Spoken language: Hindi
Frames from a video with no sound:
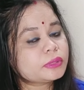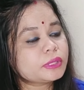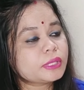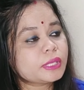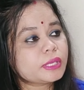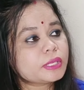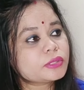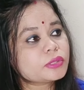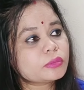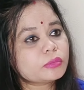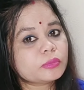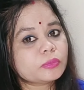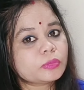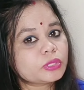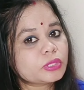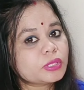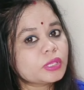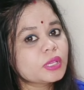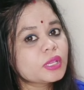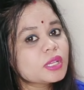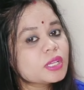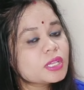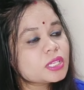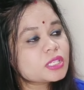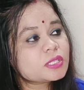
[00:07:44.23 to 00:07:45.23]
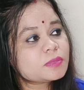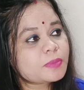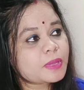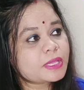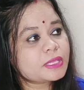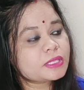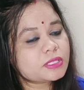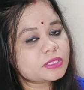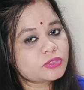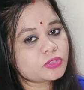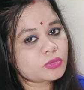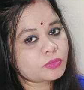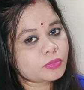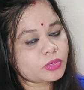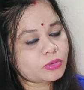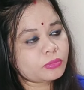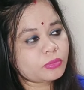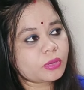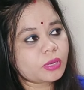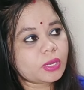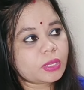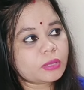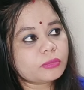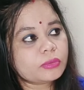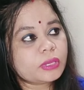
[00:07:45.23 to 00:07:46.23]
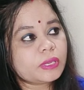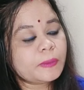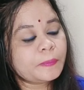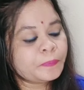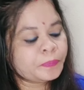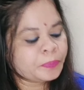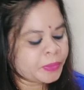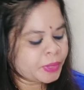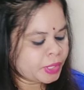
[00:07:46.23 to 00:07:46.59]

ईर सब मतलब स्पाइसी जमार भल लगुनि